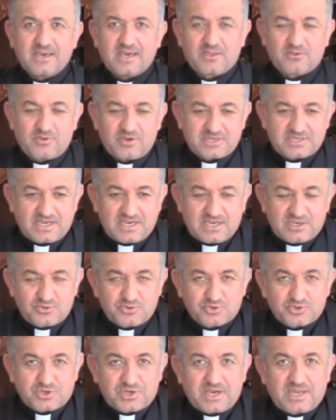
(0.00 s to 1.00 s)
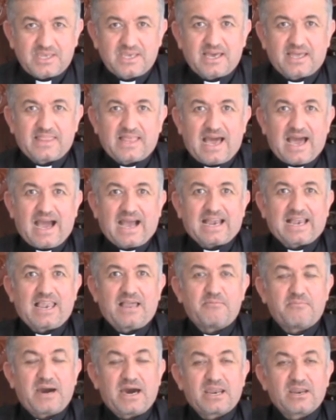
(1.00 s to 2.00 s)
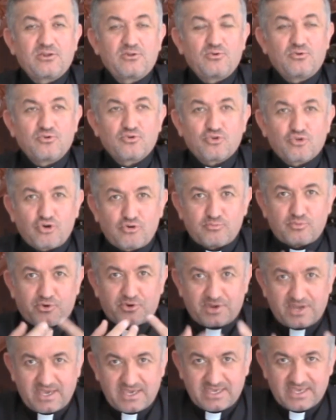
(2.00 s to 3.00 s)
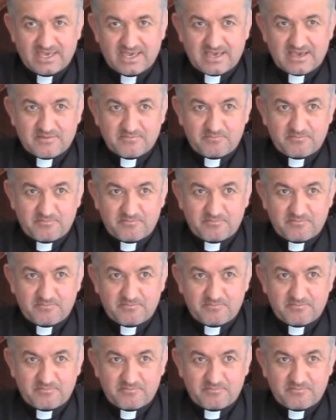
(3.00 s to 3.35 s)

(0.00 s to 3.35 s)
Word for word: Entonces ellos querían aclamarlo como rey,